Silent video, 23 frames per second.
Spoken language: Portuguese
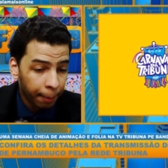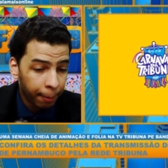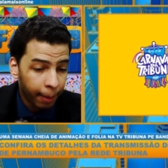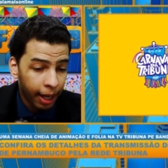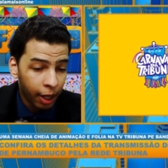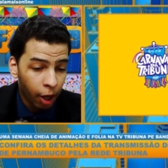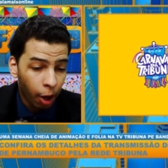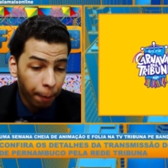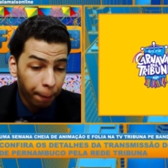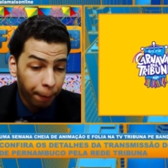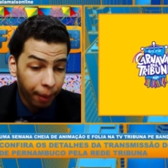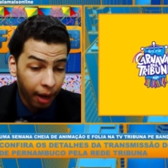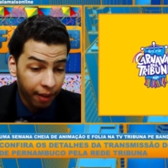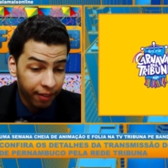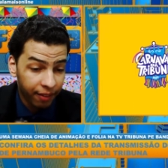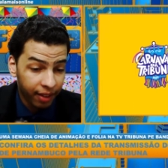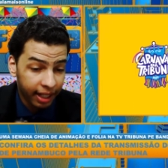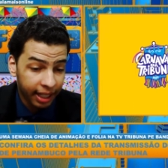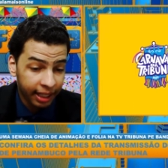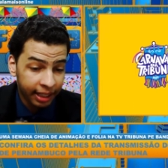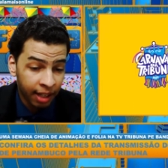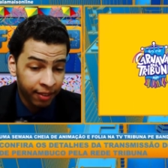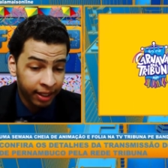maior prévia
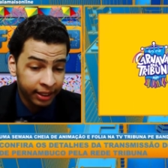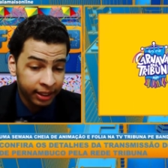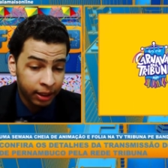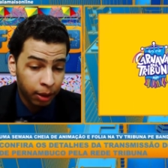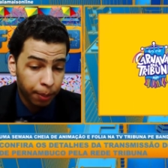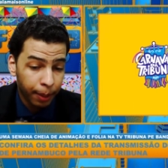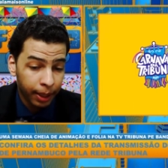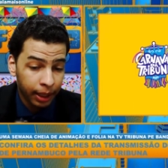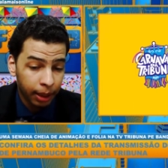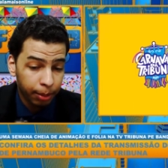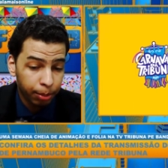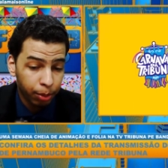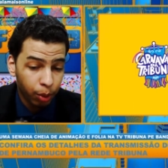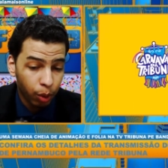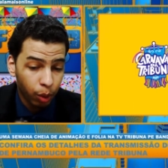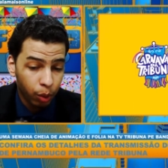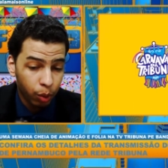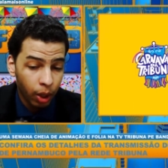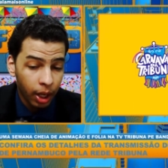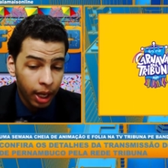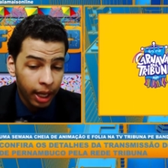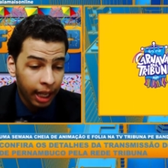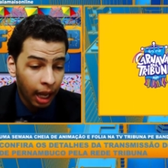carnavalesca de
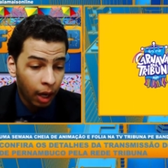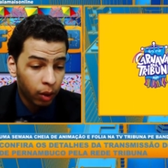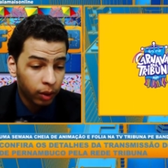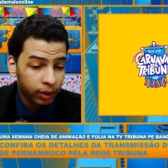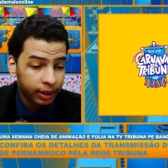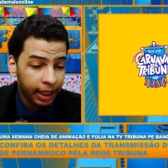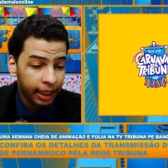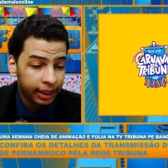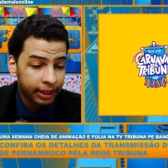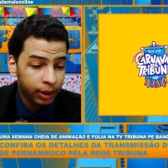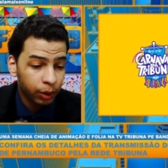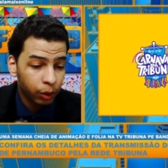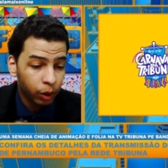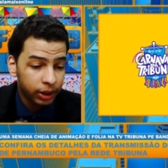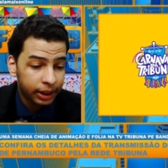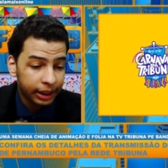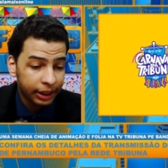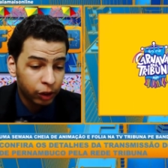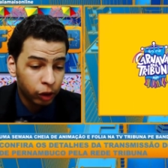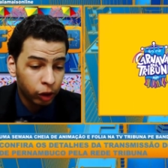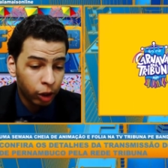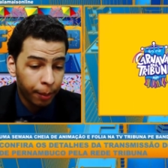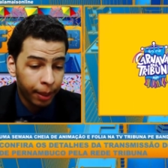Pernambuco, que acontece no
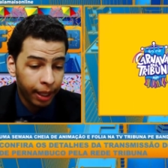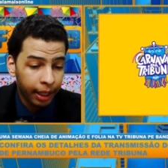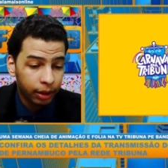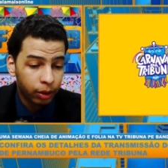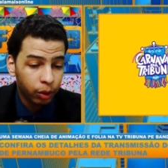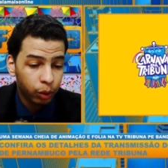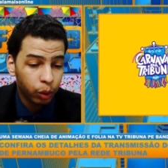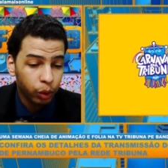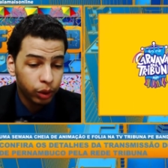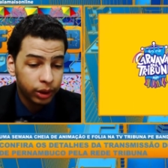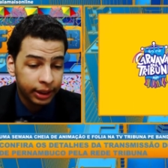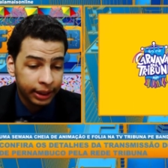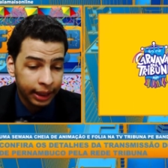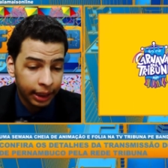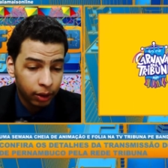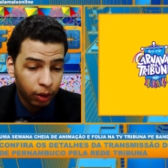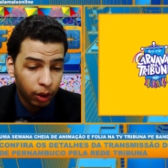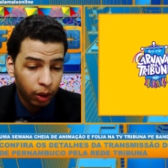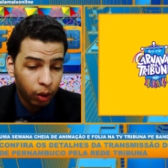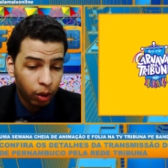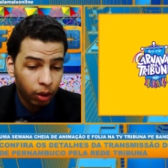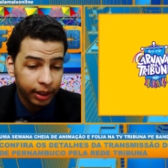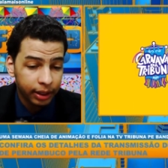estacionamento do Centro
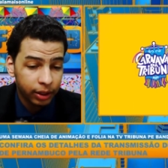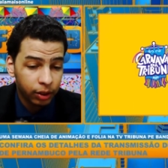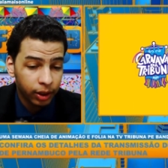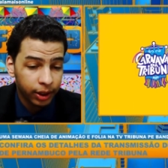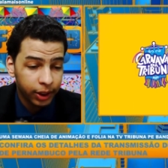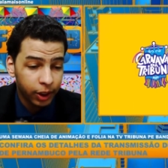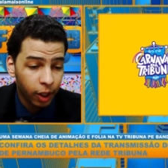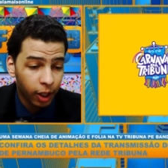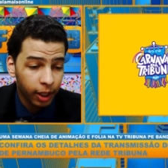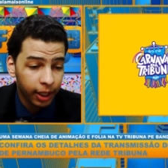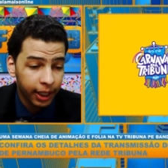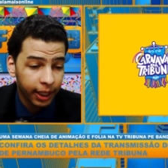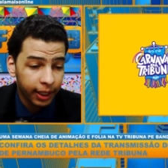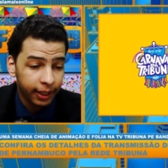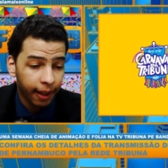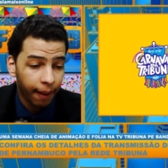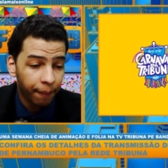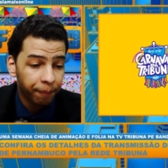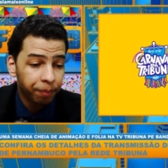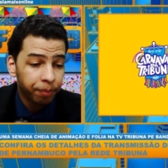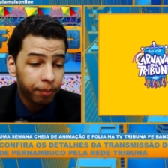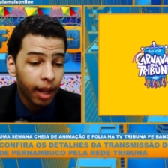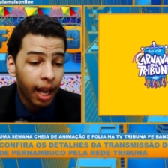de Convenções de
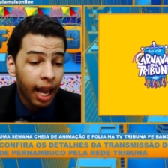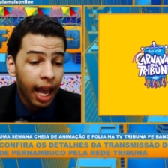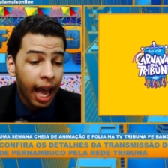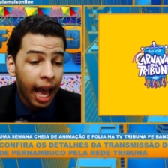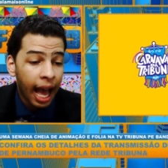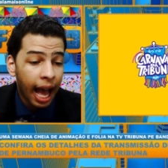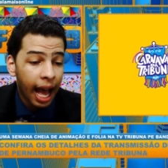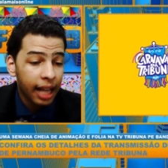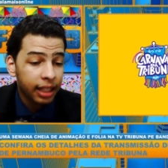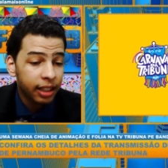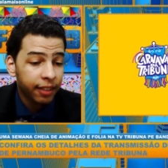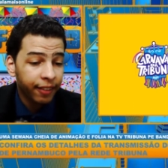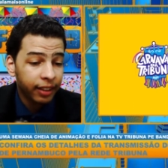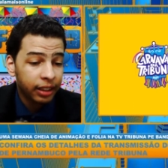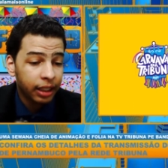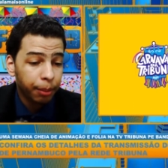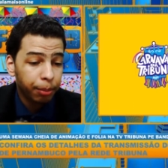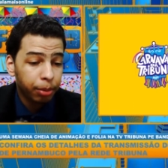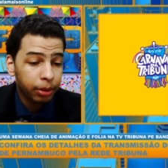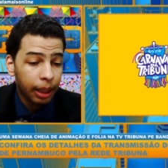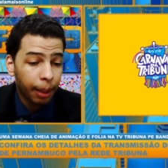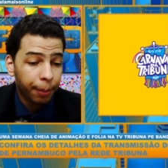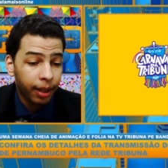Olinda. A TV
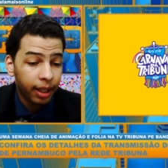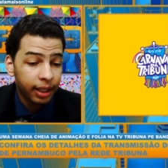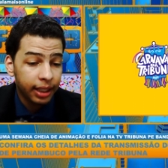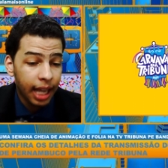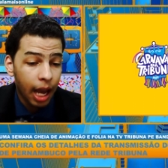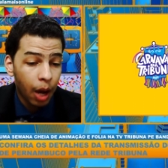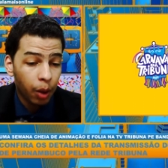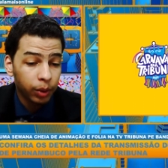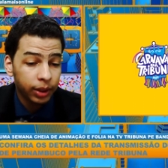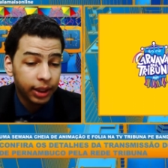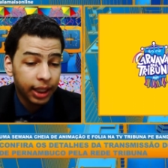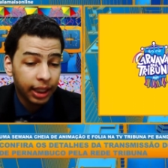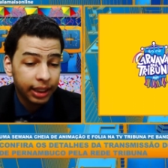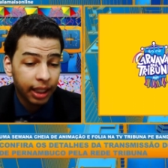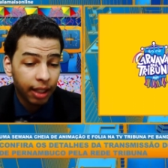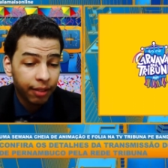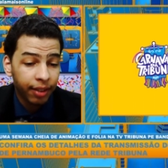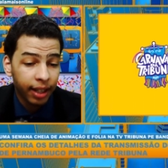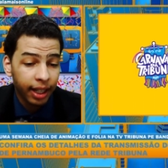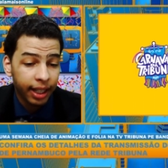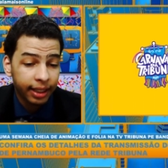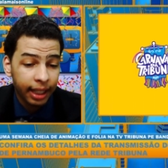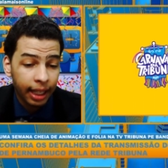Tribuna Band é a única
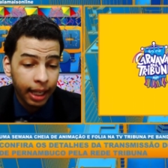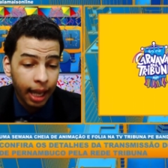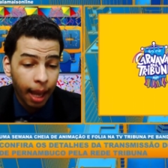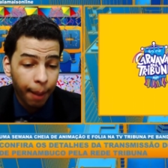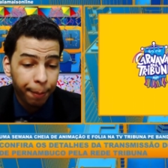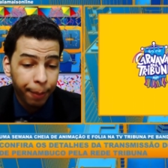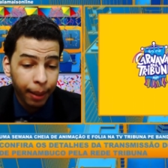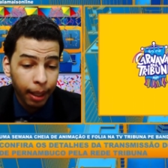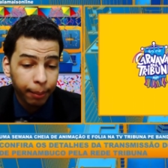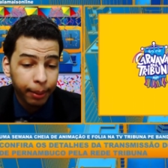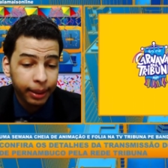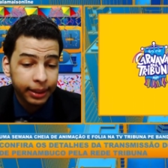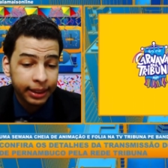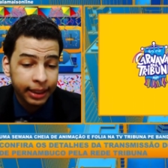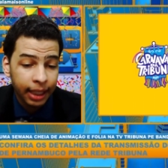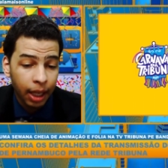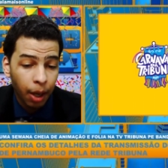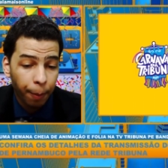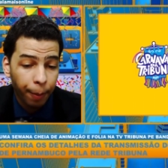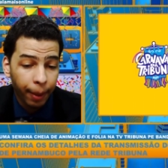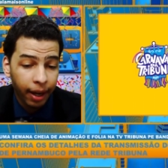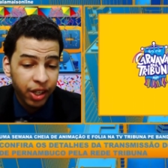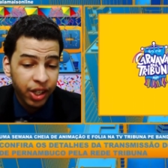TV que tem a
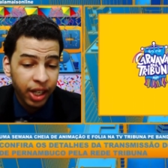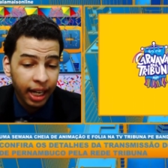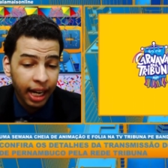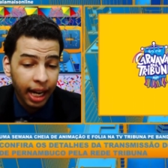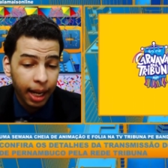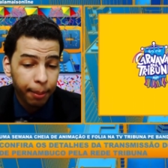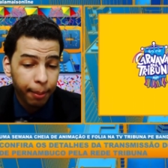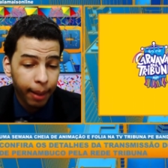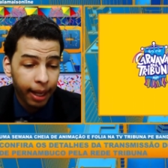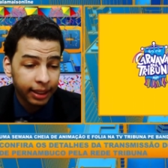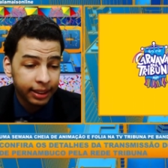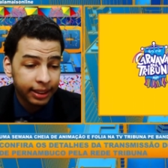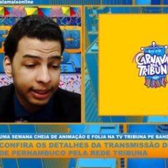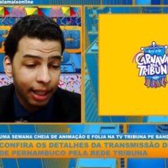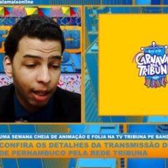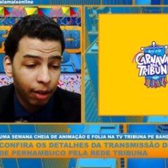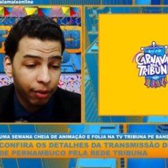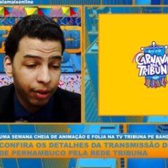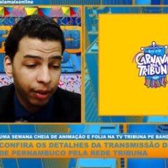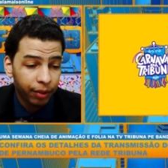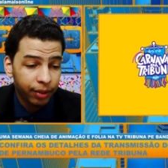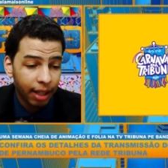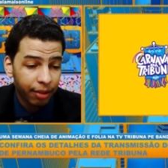permissão para gerar imagens ao
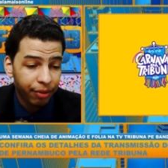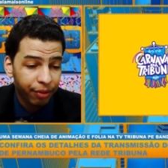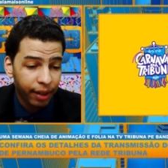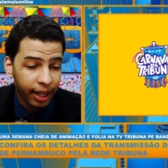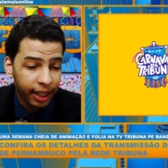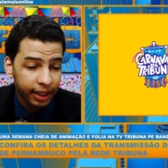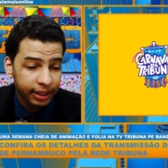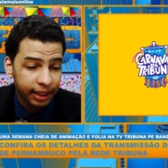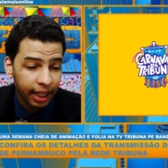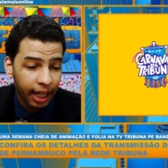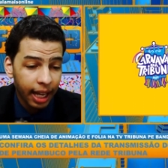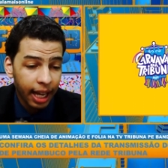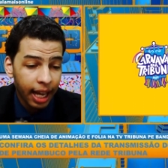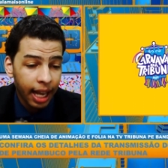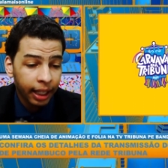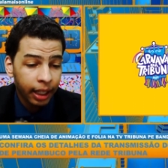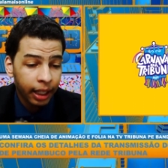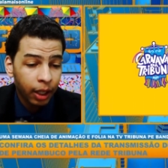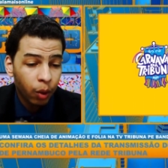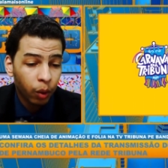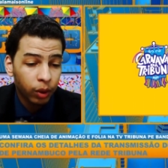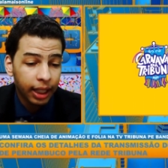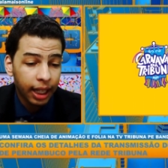vivo da festa,
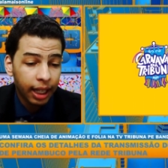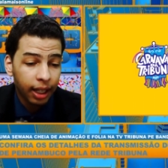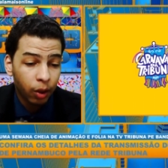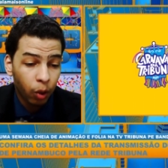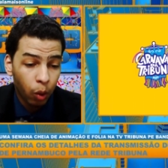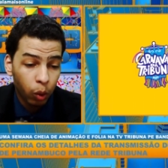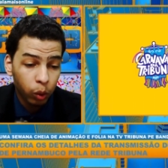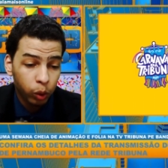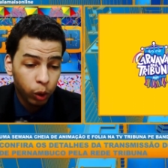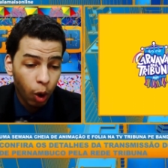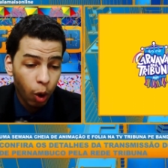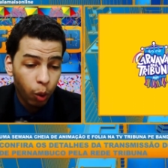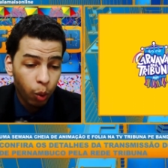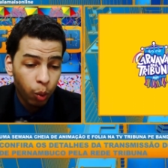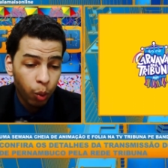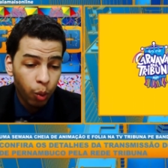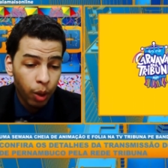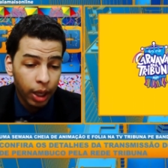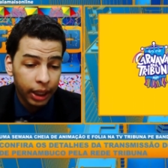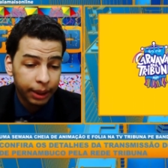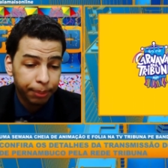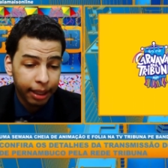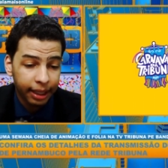que conta, contou
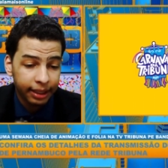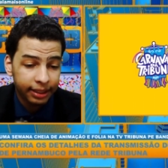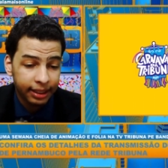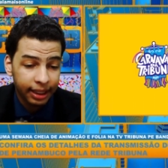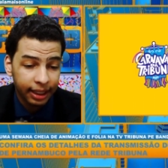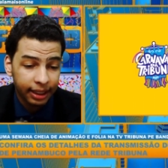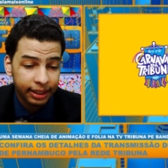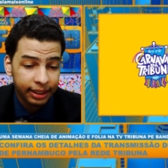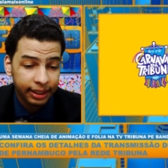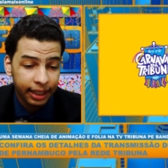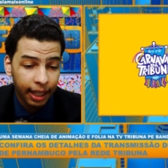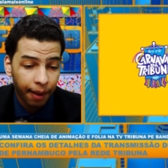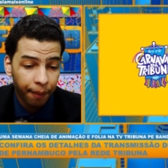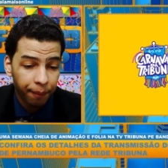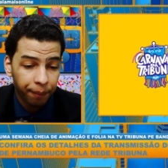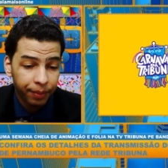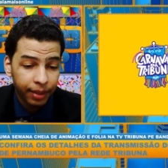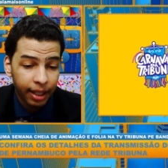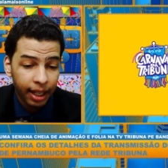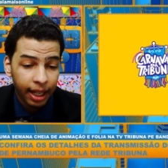com a presença